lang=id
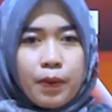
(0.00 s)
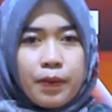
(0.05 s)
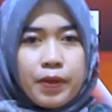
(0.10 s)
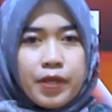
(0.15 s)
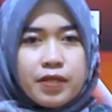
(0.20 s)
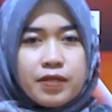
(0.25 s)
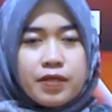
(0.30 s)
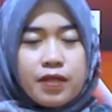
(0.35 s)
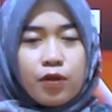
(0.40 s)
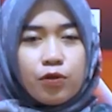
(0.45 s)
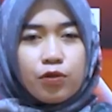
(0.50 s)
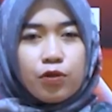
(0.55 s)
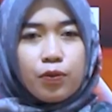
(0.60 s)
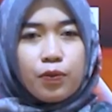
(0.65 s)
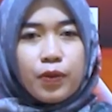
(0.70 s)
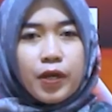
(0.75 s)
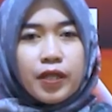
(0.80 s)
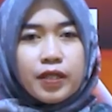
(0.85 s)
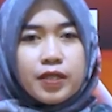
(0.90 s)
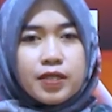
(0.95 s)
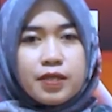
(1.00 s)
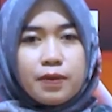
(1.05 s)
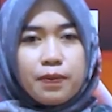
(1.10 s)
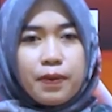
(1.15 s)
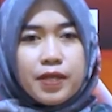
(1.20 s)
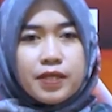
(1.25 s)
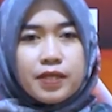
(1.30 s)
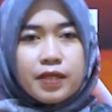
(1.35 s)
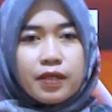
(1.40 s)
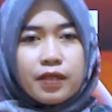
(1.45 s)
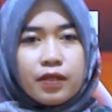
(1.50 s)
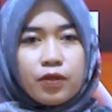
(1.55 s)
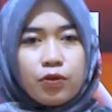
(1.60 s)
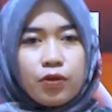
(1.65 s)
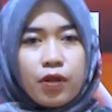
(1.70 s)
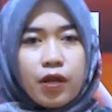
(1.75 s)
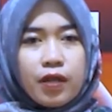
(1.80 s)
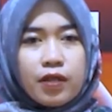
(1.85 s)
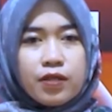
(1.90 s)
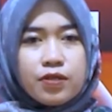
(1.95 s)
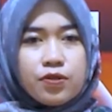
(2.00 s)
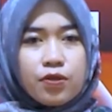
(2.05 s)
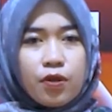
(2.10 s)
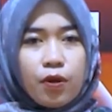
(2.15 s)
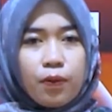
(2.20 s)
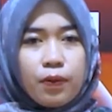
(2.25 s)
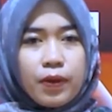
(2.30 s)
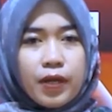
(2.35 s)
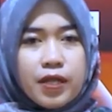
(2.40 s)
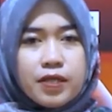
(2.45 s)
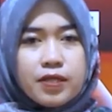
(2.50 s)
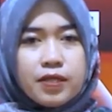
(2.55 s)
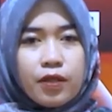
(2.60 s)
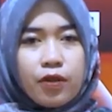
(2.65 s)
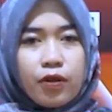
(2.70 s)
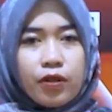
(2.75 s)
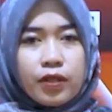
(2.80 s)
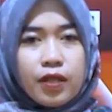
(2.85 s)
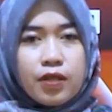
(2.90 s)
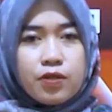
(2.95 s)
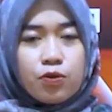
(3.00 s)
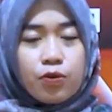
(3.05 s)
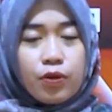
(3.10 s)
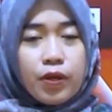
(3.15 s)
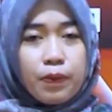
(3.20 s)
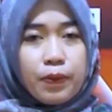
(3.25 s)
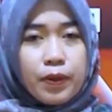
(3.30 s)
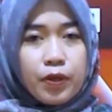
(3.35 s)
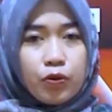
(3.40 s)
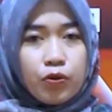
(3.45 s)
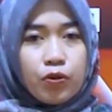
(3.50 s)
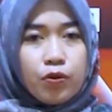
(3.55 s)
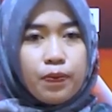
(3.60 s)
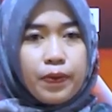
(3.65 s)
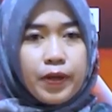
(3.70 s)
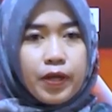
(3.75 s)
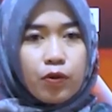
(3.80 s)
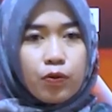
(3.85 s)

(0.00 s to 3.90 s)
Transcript: Pemirsa untuk mengantisipasi kekurangan stok beras di kota Sungai Penuh,